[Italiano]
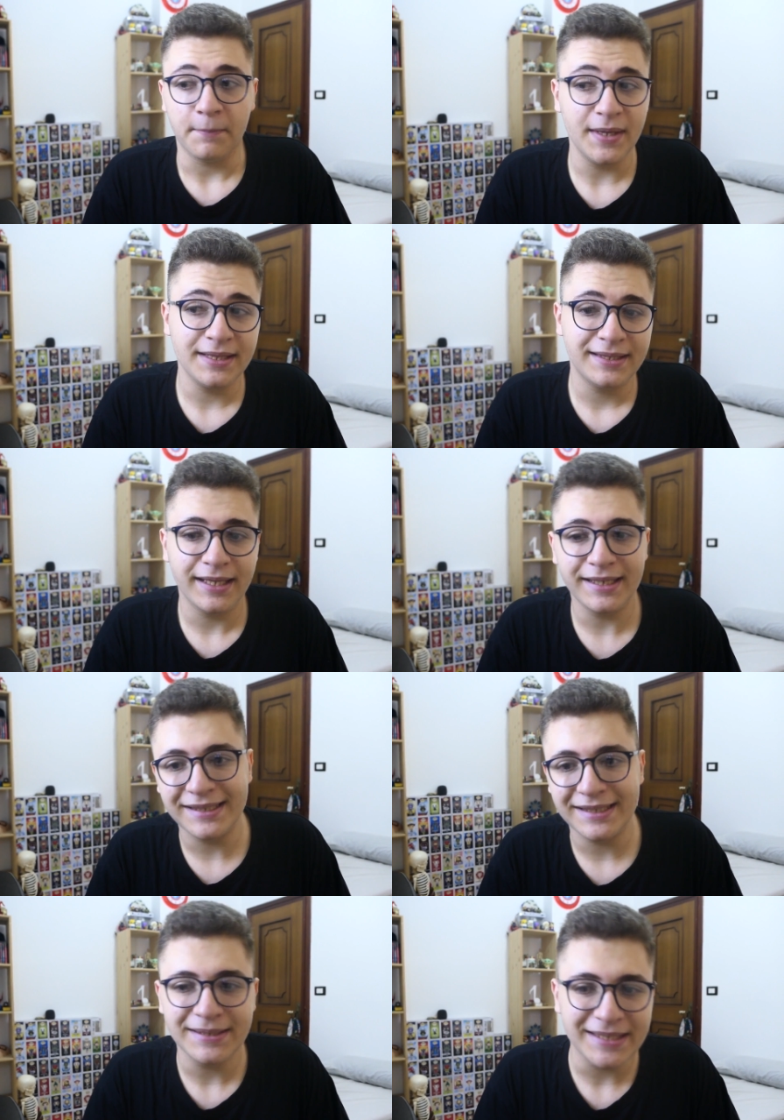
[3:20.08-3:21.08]
mi,
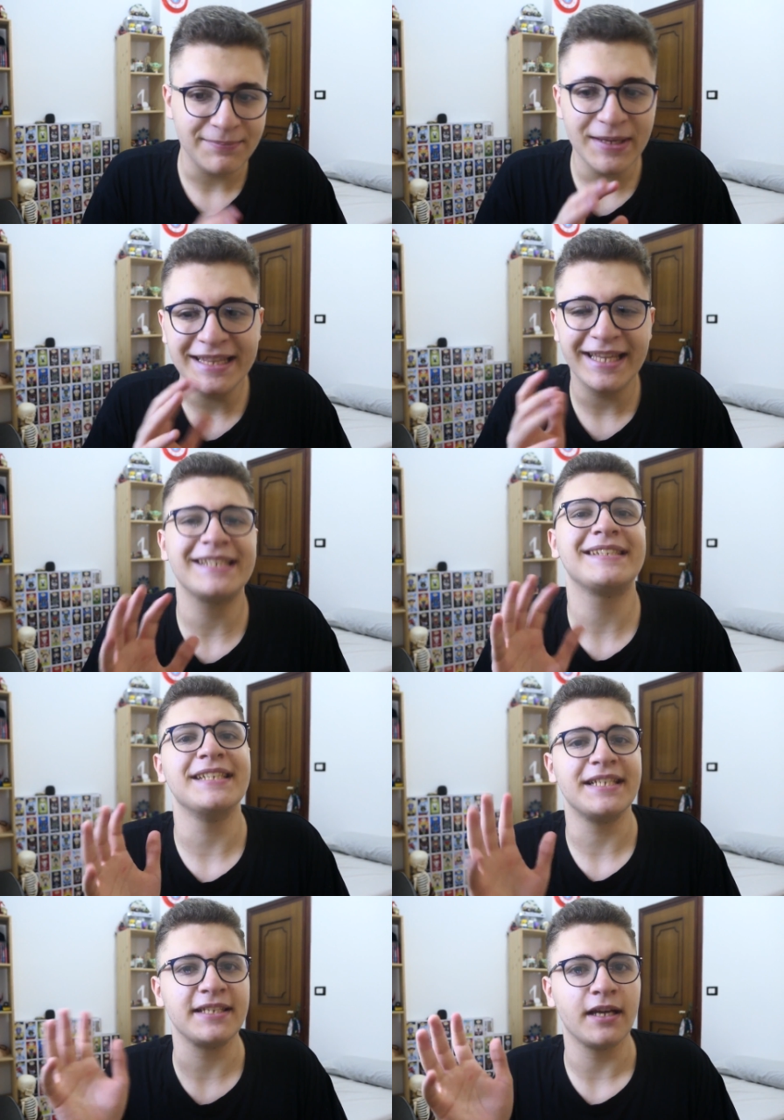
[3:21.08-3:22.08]
interess- mi
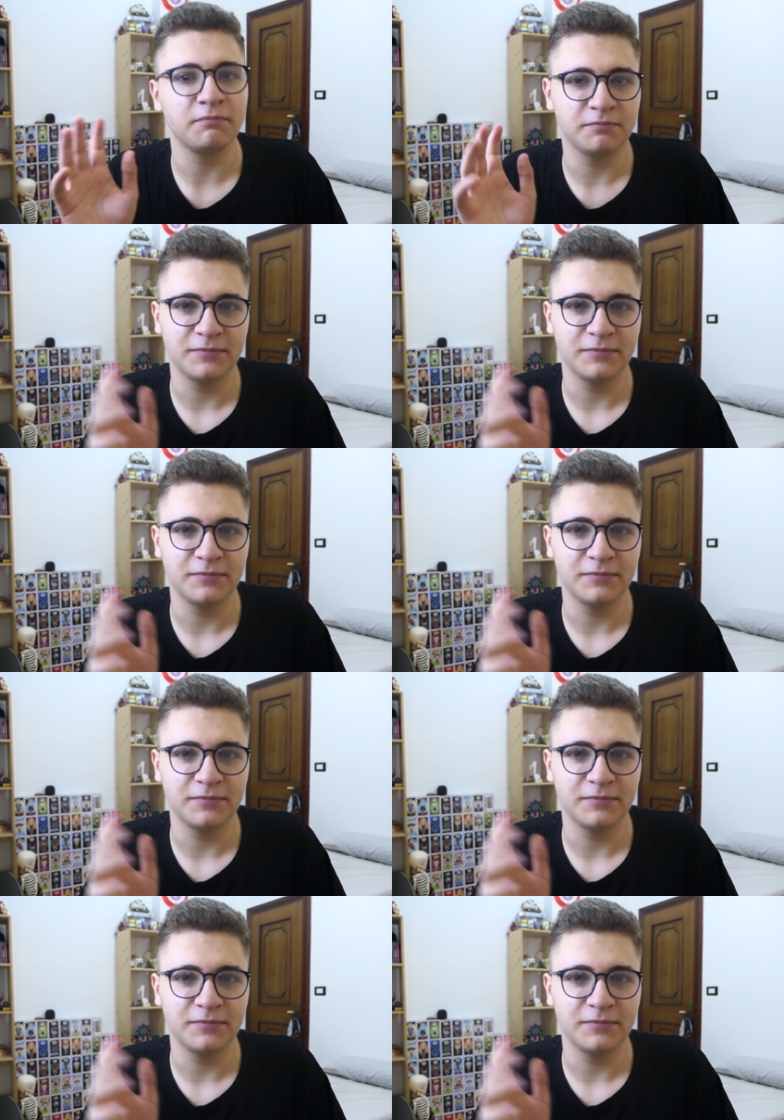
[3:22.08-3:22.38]
interessicchia,